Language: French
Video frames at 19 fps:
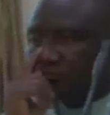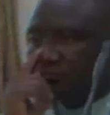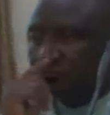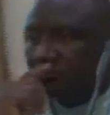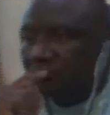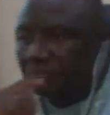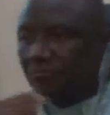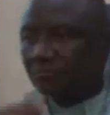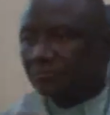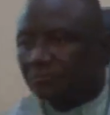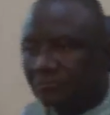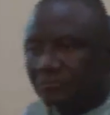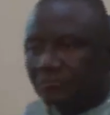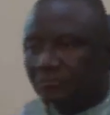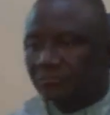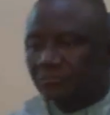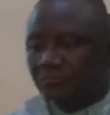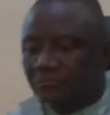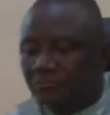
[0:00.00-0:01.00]
peuvent être mises
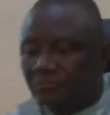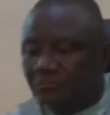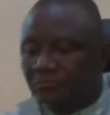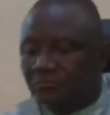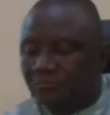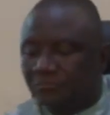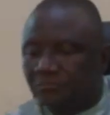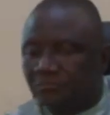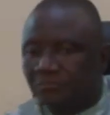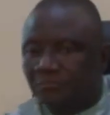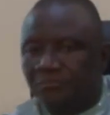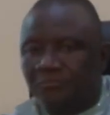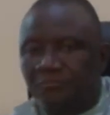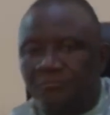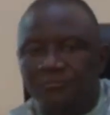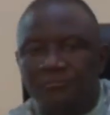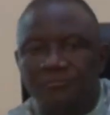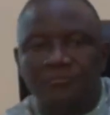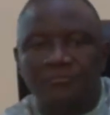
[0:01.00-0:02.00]
en œuvre
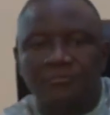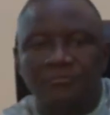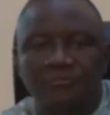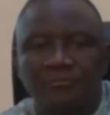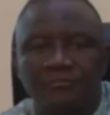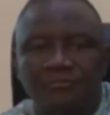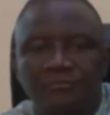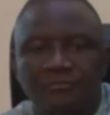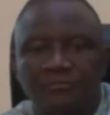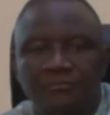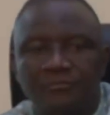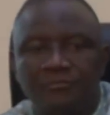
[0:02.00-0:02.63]
immédiatement ou